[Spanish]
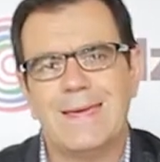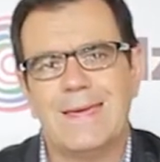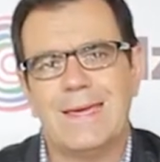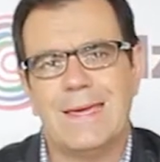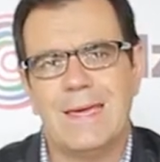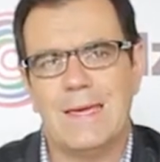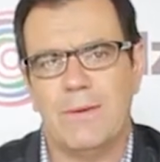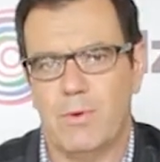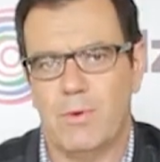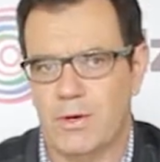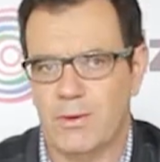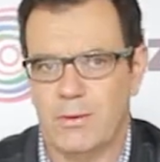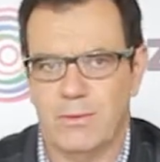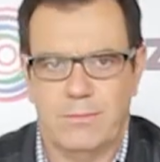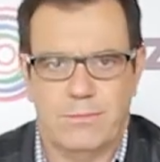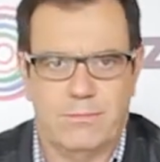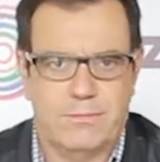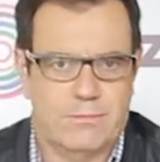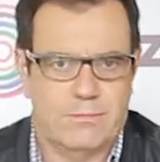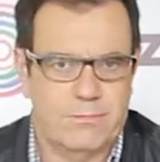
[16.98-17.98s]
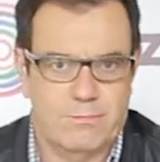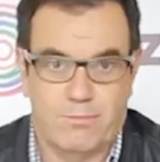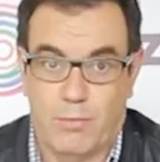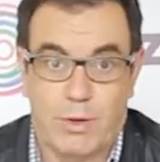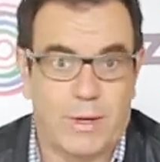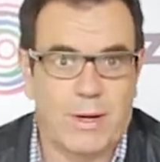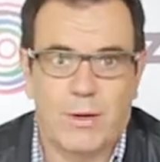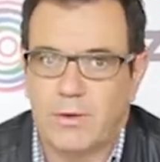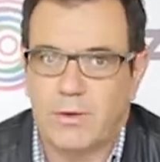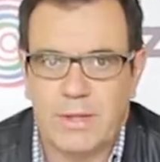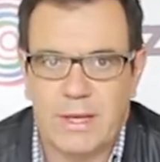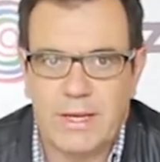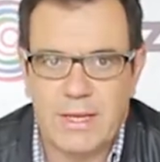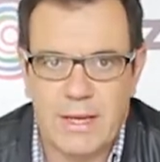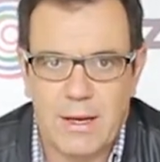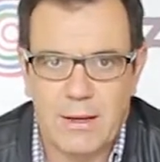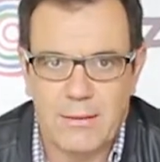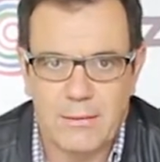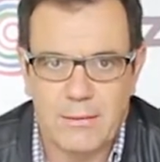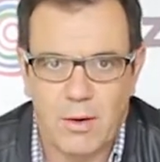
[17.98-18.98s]
Y bueno, mm, porque no
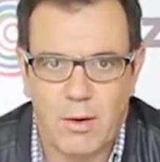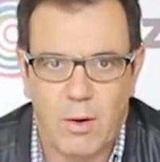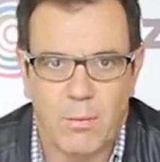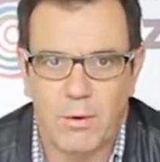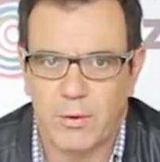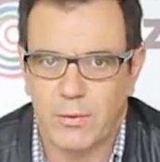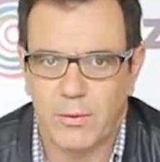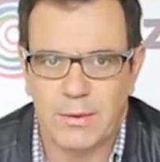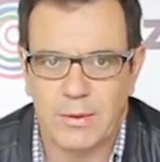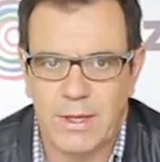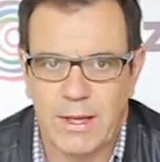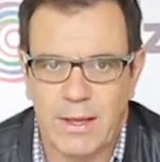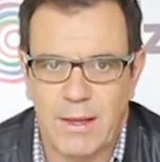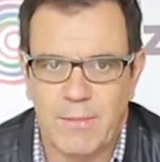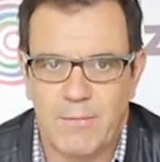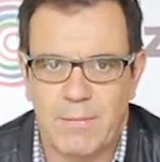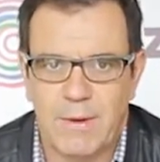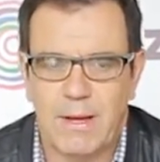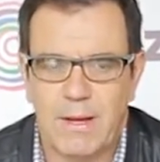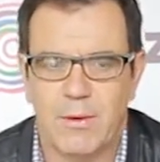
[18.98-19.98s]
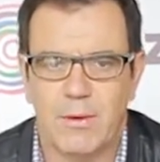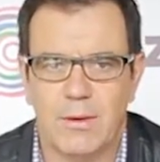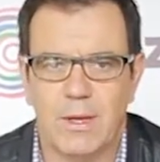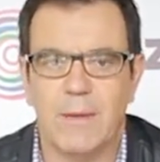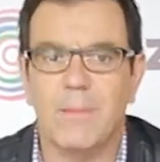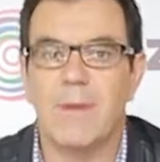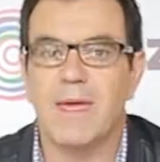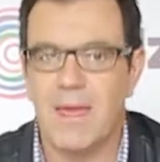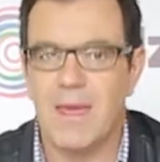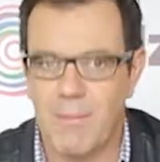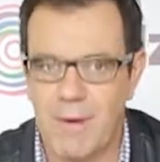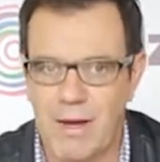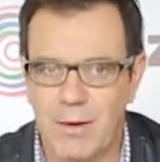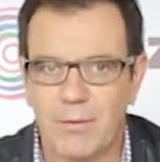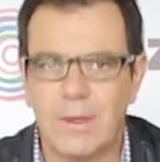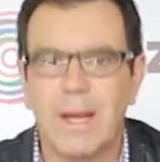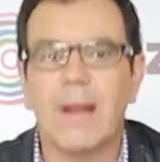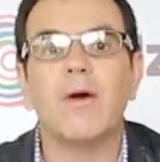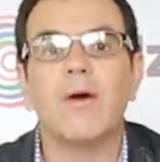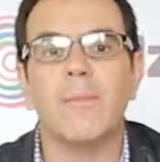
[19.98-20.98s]
tenía oportunidades de empleo y me
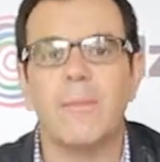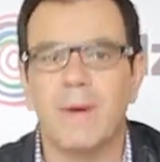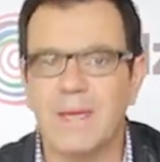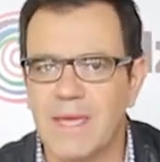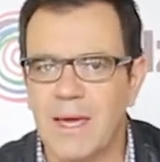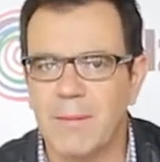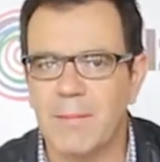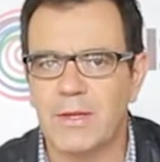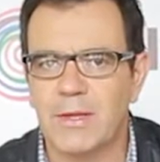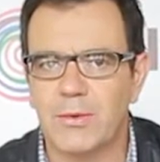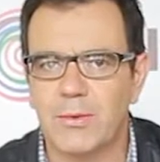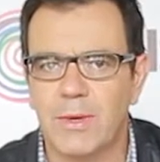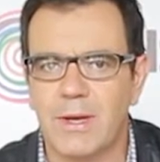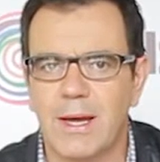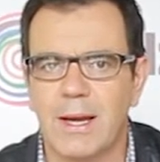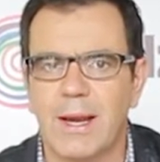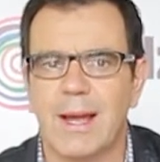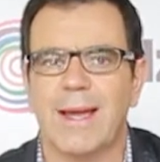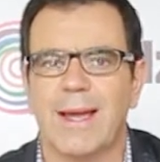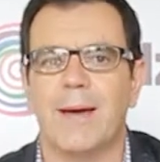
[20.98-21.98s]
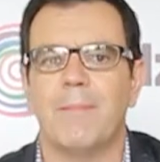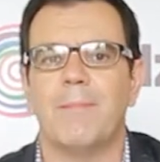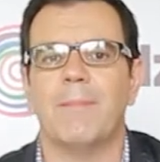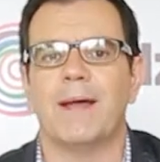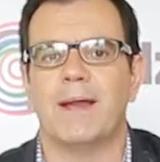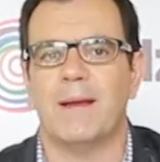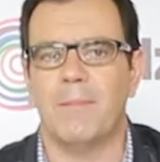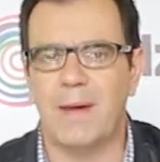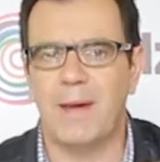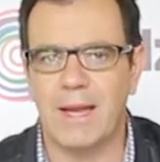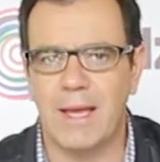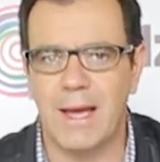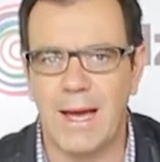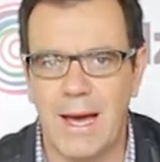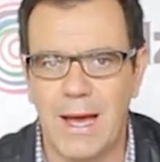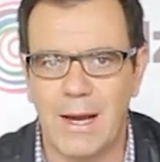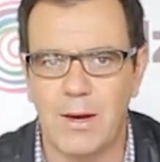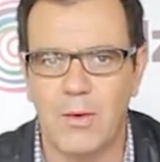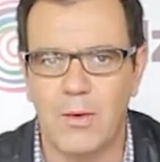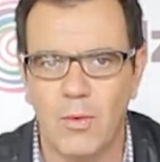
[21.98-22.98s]
llamaron de la compañía Metro de Caracas para
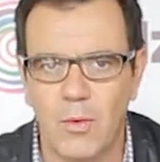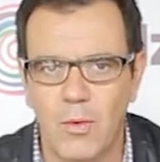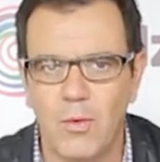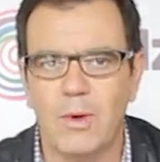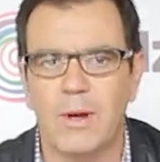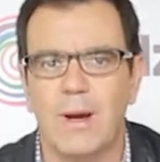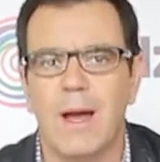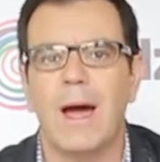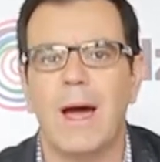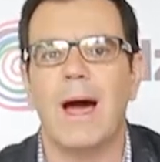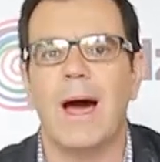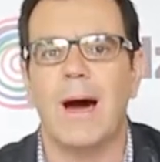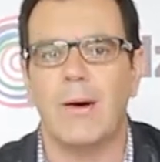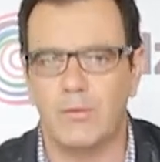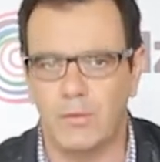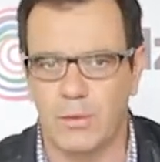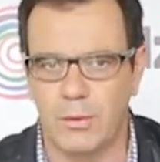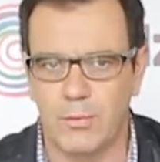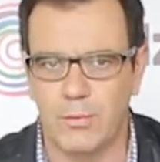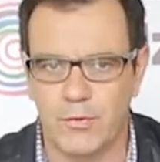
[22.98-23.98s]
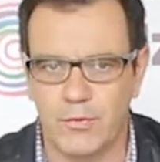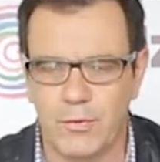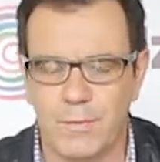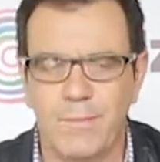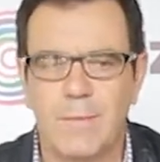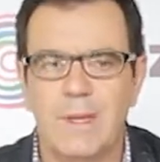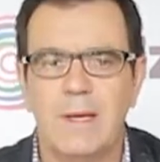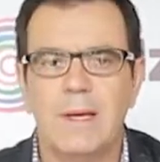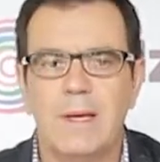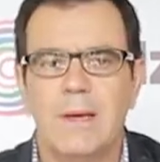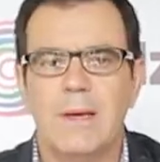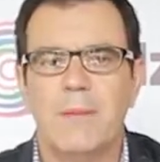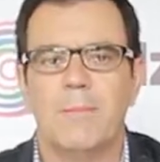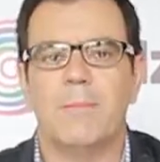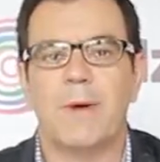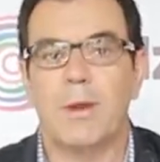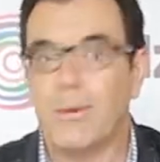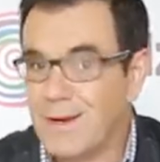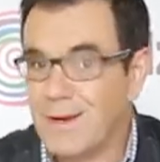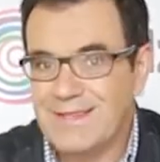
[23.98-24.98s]
manejar un autobús.
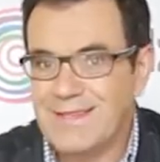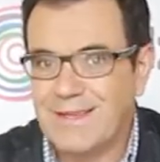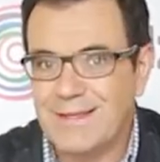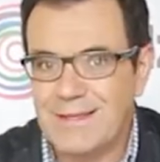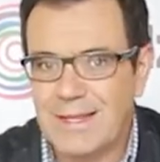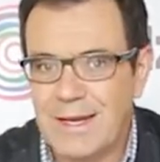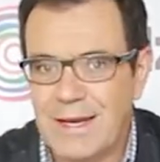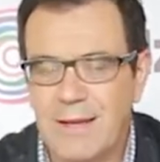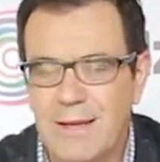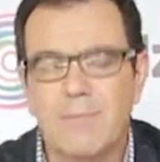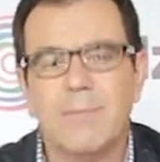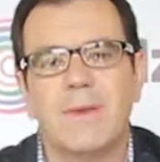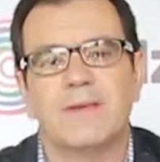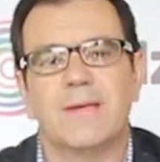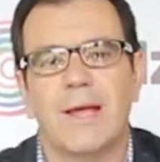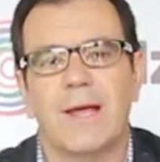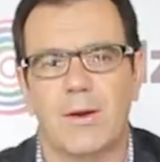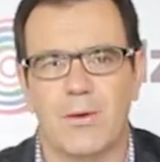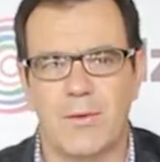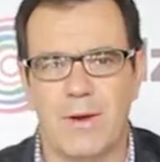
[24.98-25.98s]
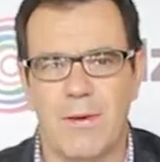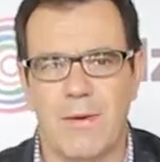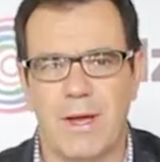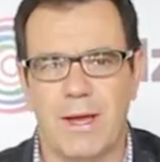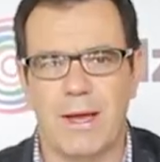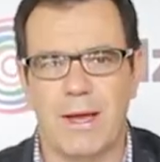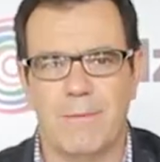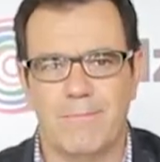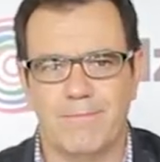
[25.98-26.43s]
Pero en ese interín me salió una beca